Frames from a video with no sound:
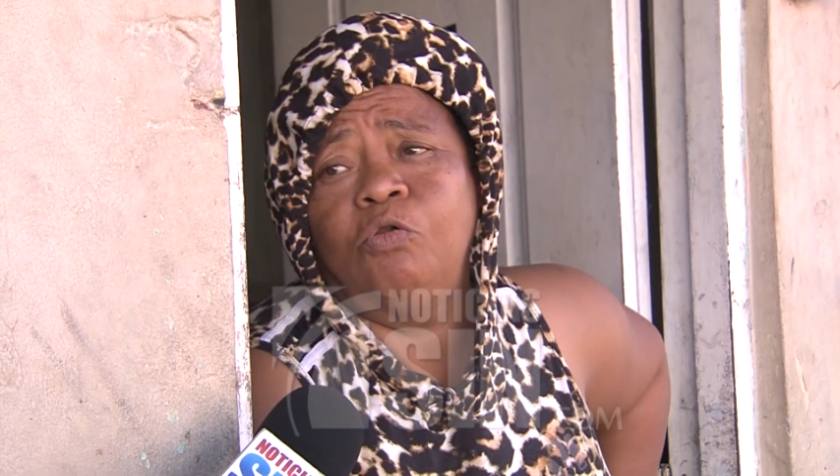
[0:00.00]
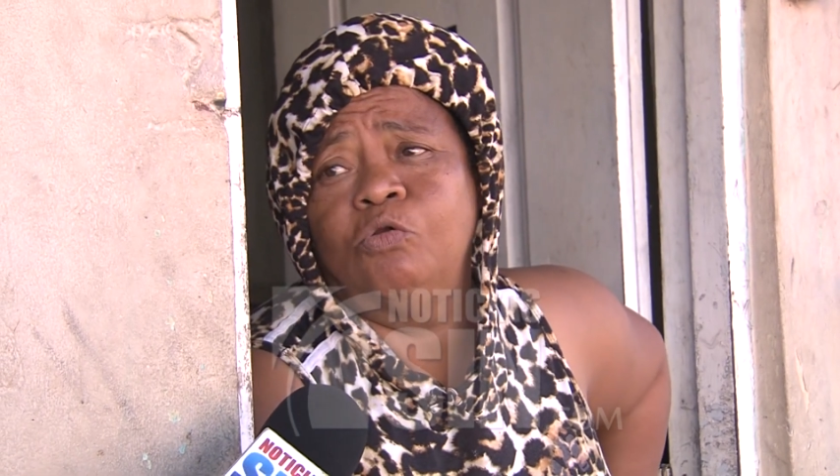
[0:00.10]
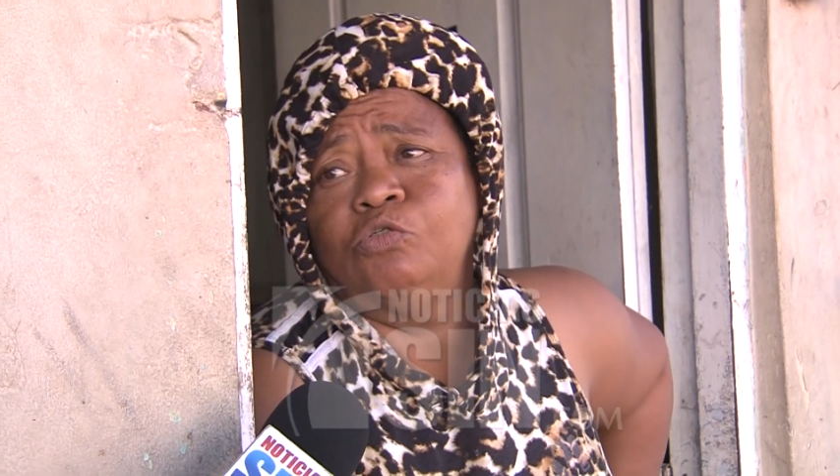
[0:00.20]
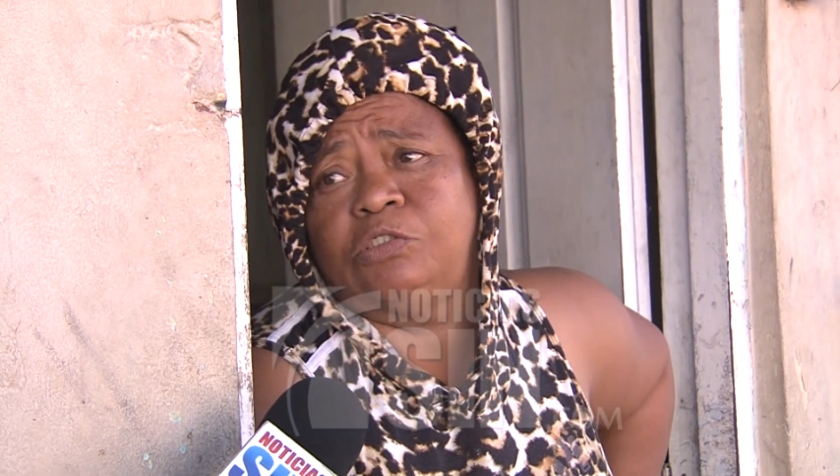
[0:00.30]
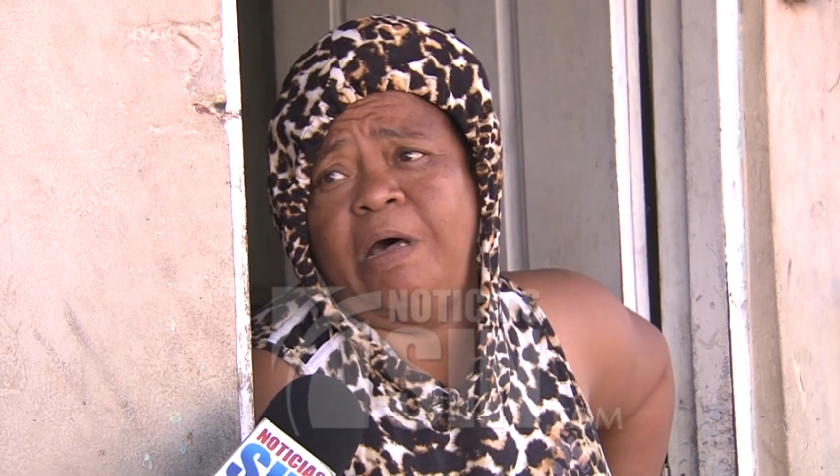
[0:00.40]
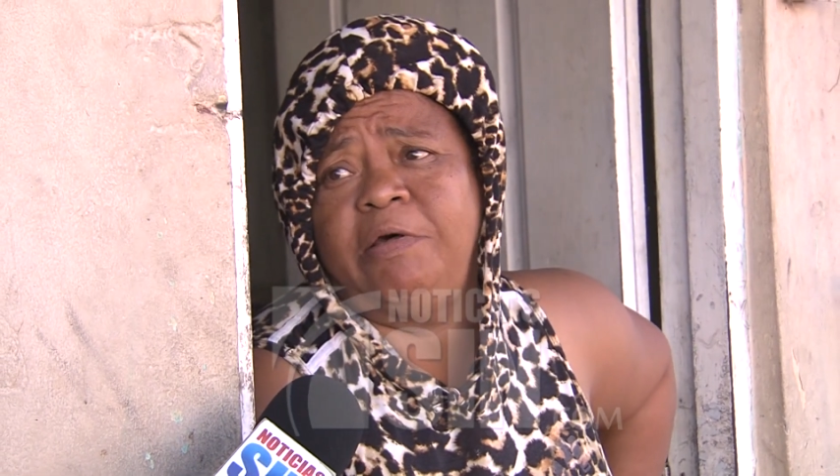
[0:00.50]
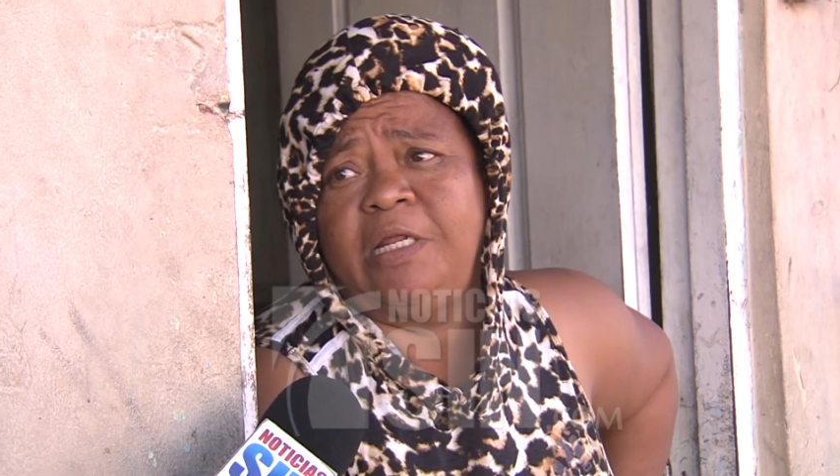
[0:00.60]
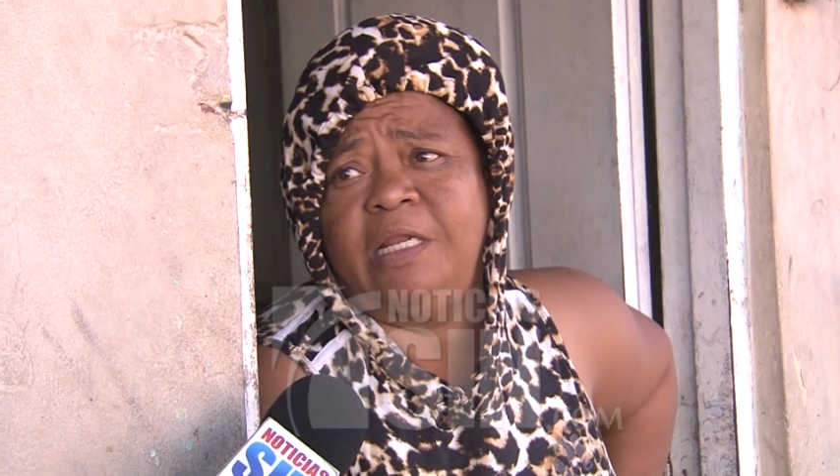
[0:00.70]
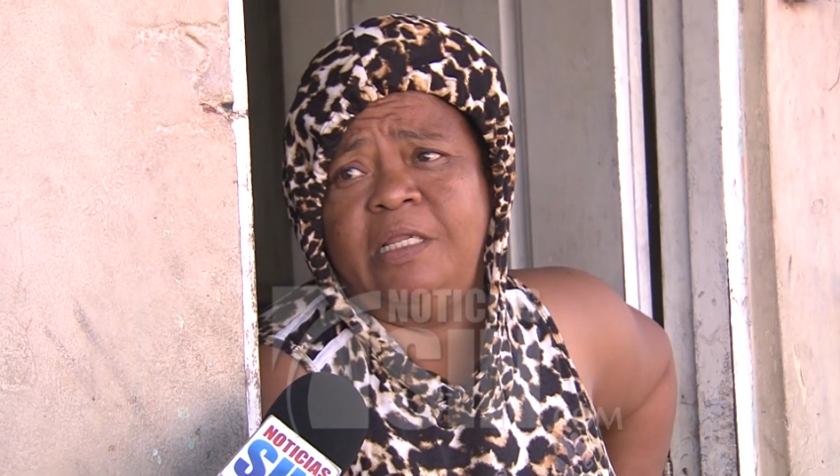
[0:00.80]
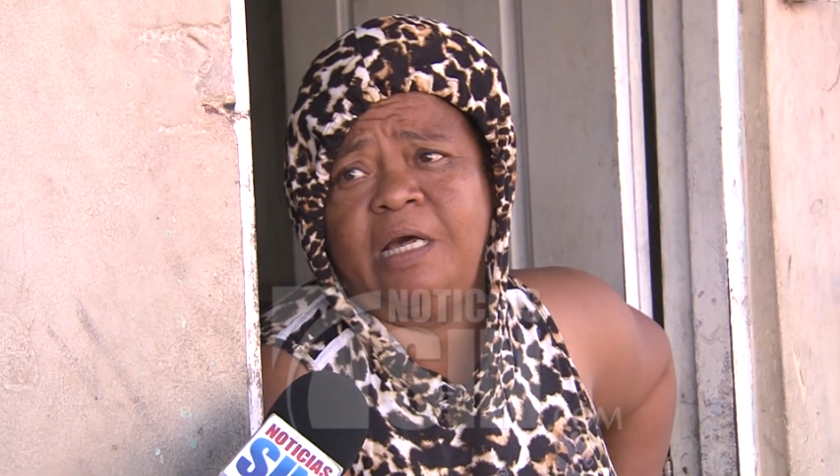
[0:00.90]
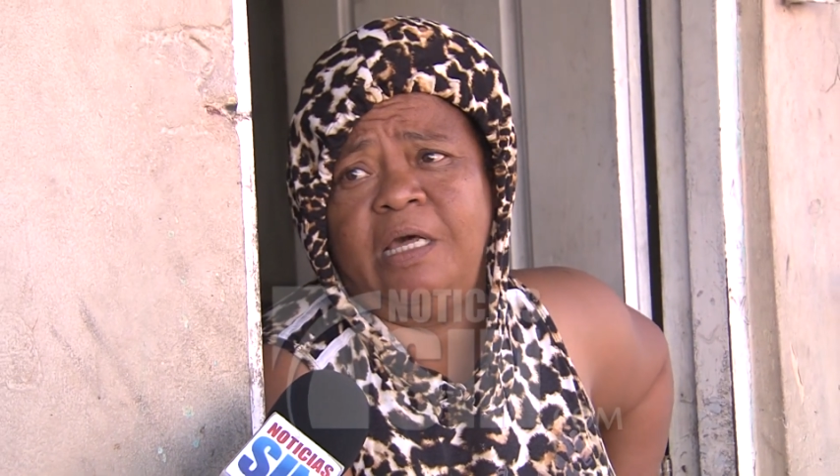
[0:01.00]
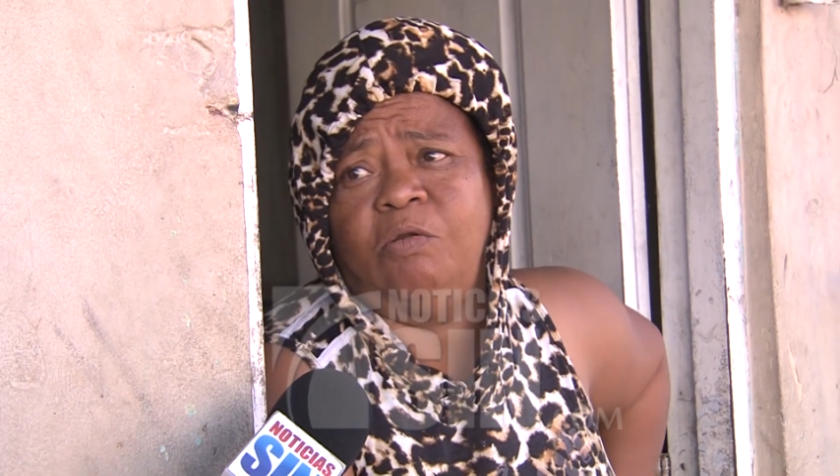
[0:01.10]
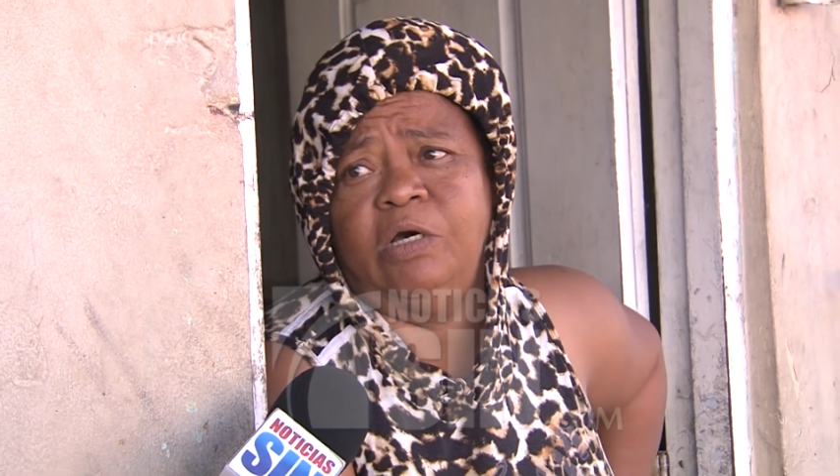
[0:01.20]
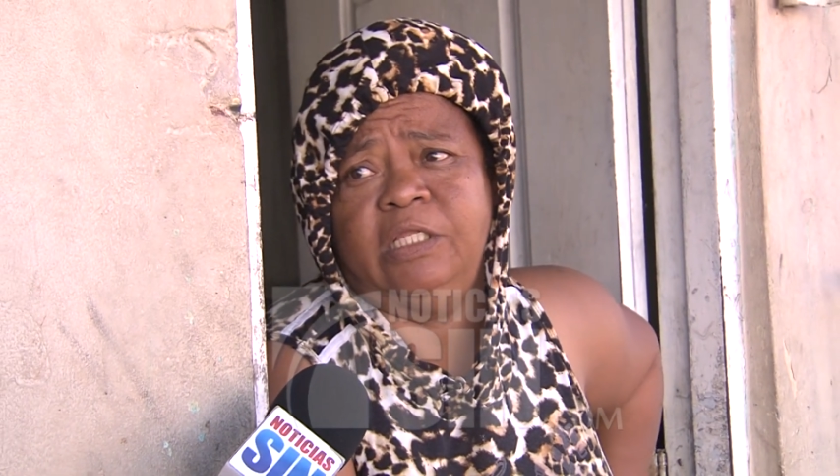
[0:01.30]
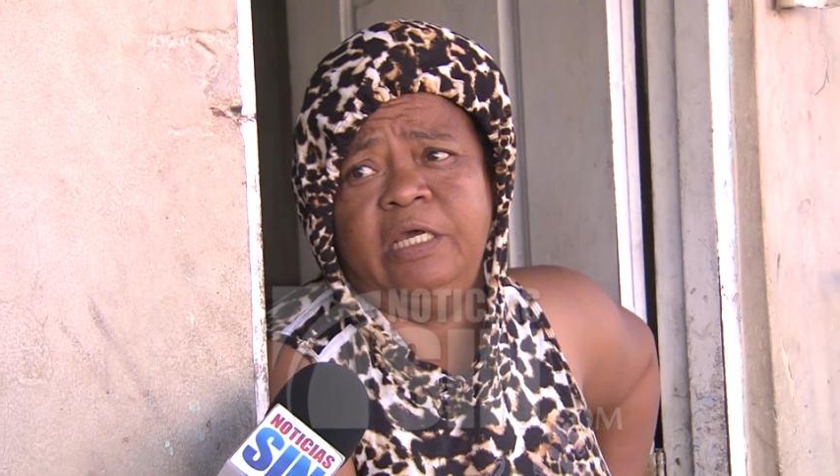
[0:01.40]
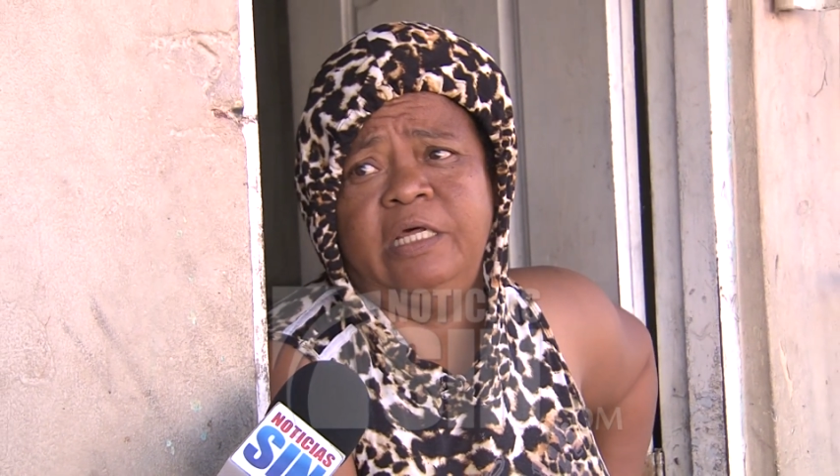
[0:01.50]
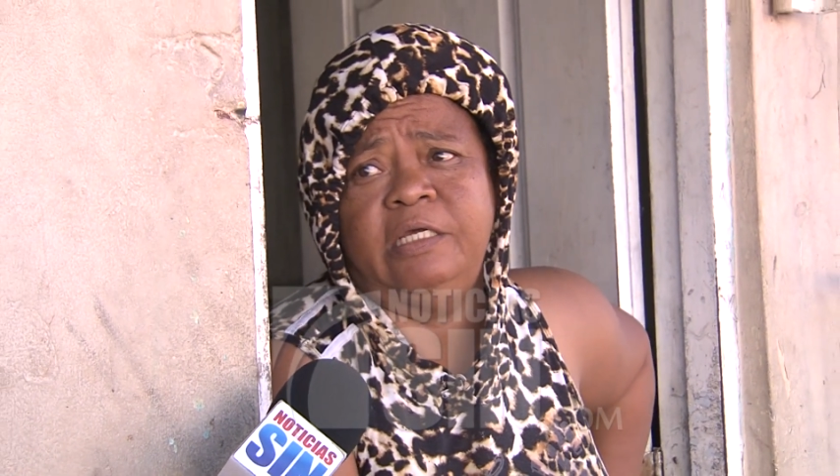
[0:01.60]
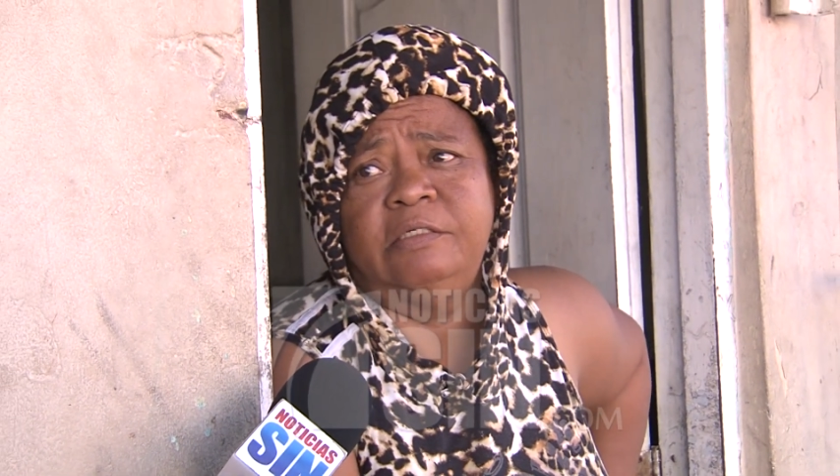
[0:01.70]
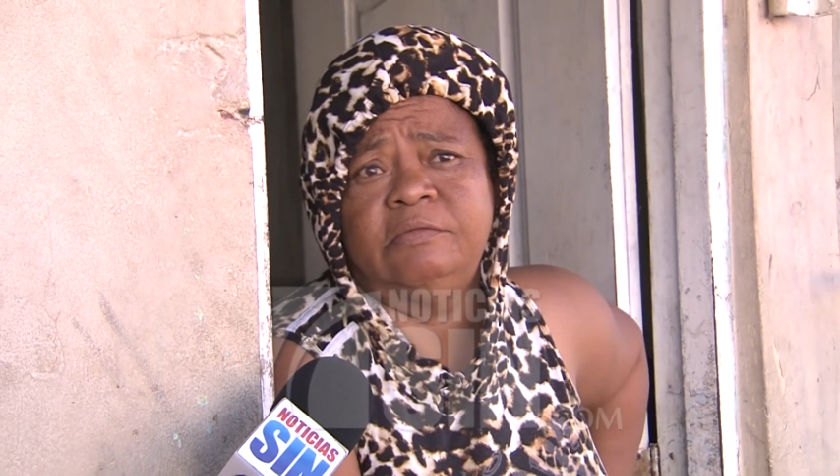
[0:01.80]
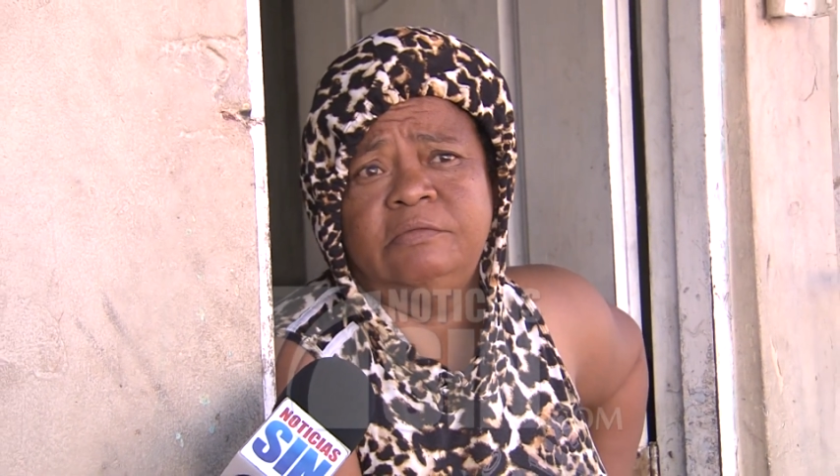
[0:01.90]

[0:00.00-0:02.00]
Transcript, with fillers: uno no sabe en realidad qué es lo que tienen.